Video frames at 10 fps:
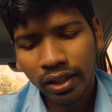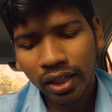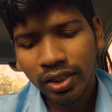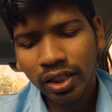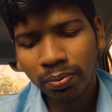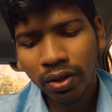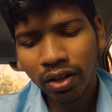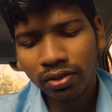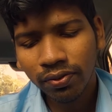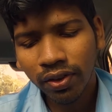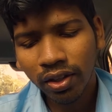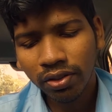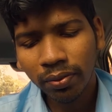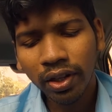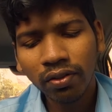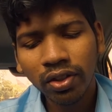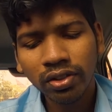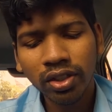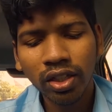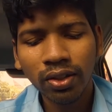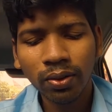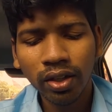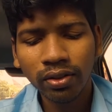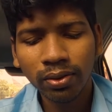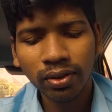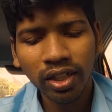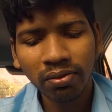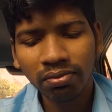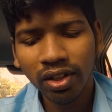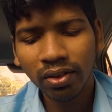தே ரிஜெக்ட் ஃபிலாஸ் ஃபிலாசபிக்கல் வேர்ட்ஸ் டட் டூ நாட் சூட் தெம்